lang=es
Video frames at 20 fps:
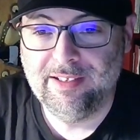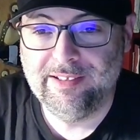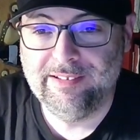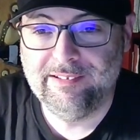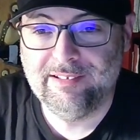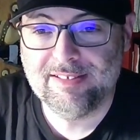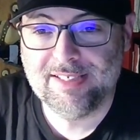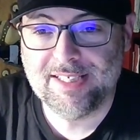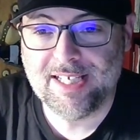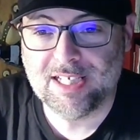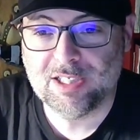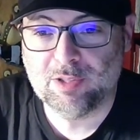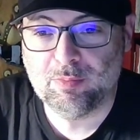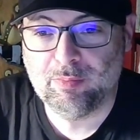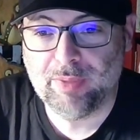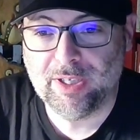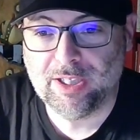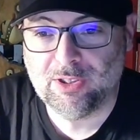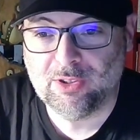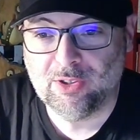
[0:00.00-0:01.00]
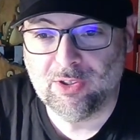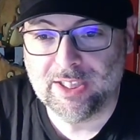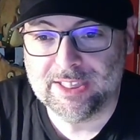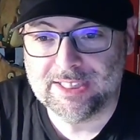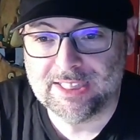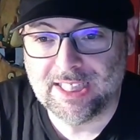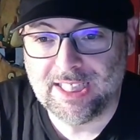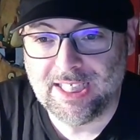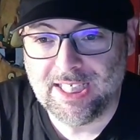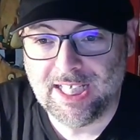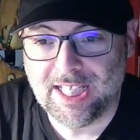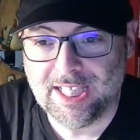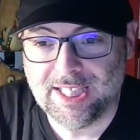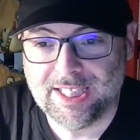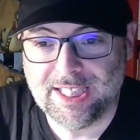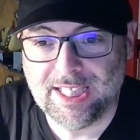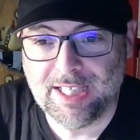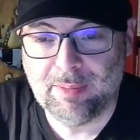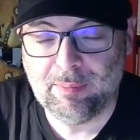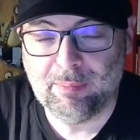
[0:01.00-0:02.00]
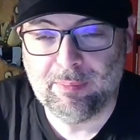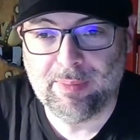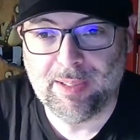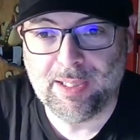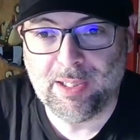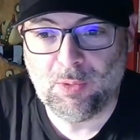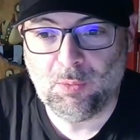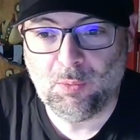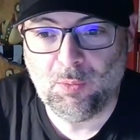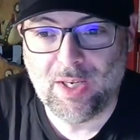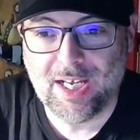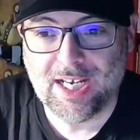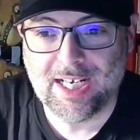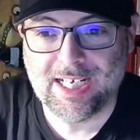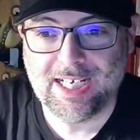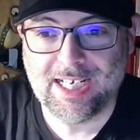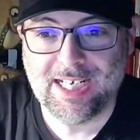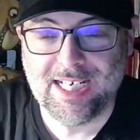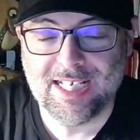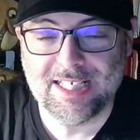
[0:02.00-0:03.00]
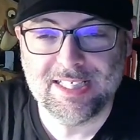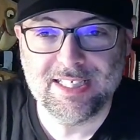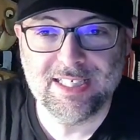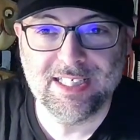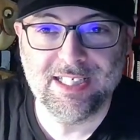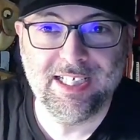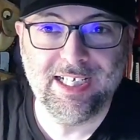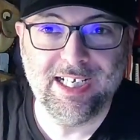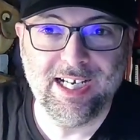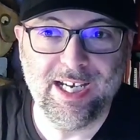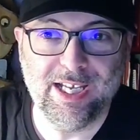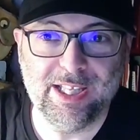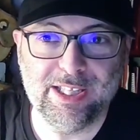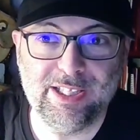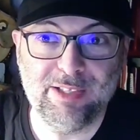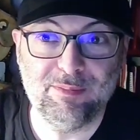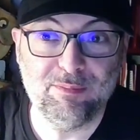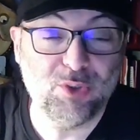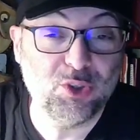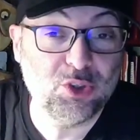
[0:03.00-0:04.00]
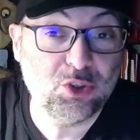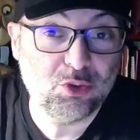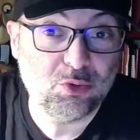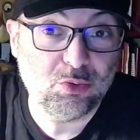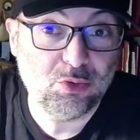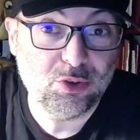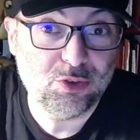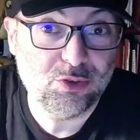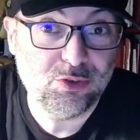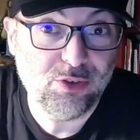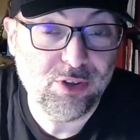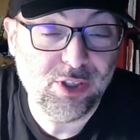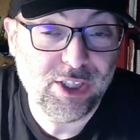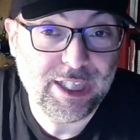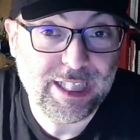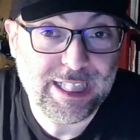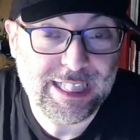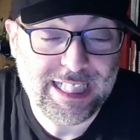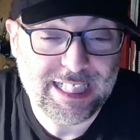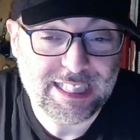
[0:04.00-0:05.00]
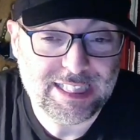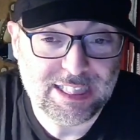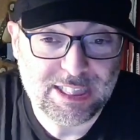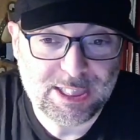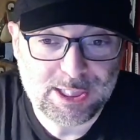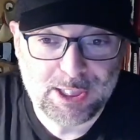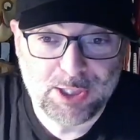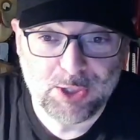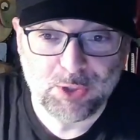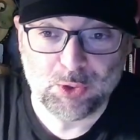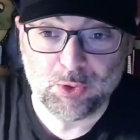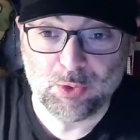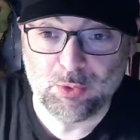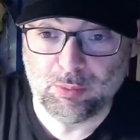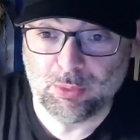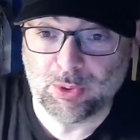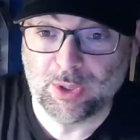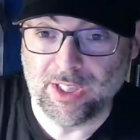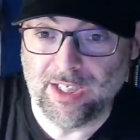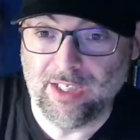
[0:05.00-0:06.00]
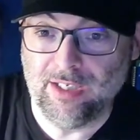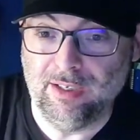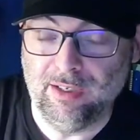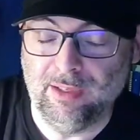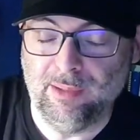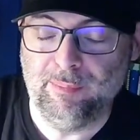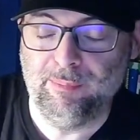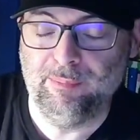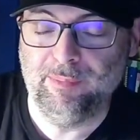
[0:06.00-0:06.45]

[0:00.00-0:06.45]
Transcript: ese aspecto que tenía de película clásica de monstruos, ¿no? De, asesino, ¿no? Porque el,